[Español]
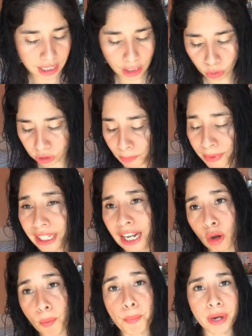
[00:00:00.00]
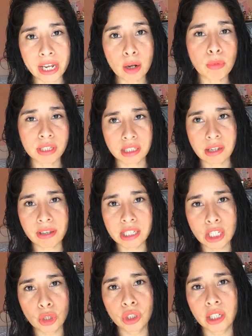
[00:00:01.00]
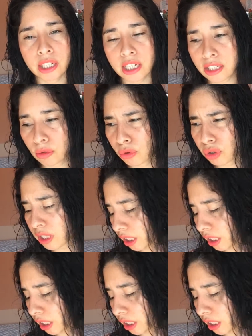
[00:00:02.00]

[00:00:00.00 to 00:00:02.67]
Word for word: Y justamente las compré, como les estaba diciendo, que quería hacer unos